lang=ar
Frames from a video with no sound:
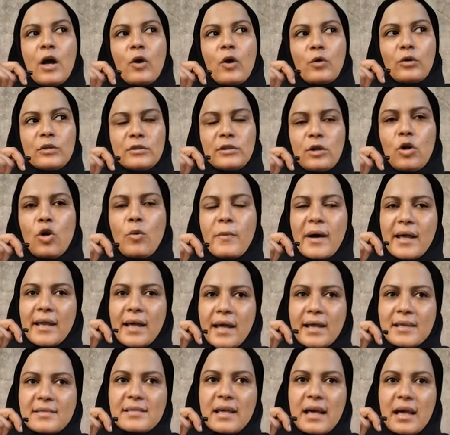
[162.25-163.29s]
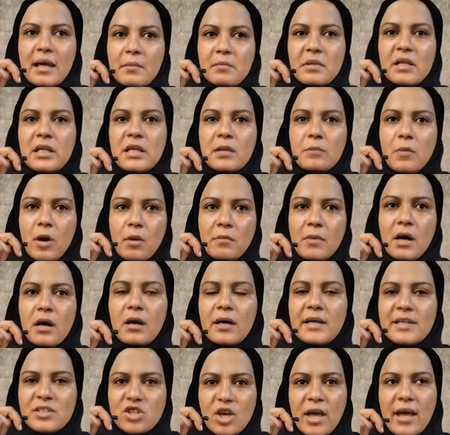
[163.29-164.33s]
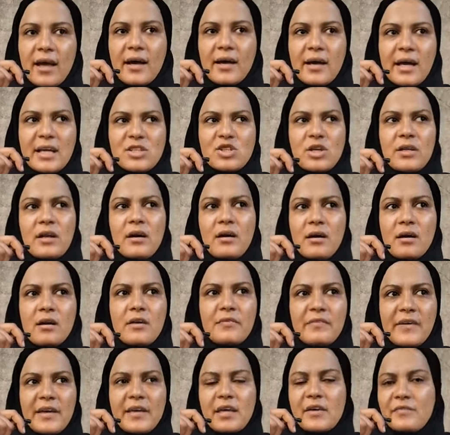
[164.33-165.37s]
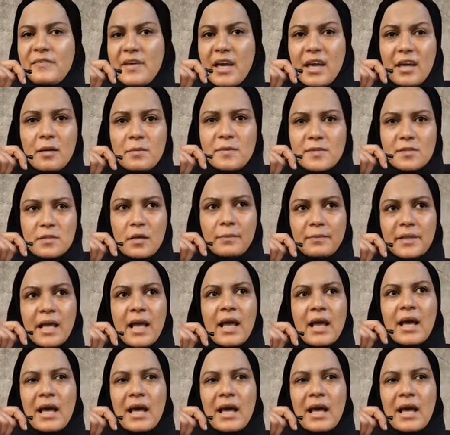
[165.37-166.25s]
قلت لهم انا عايزه اعمل لماما اشاعه عشان اعرف هي فيها ايه بالظبط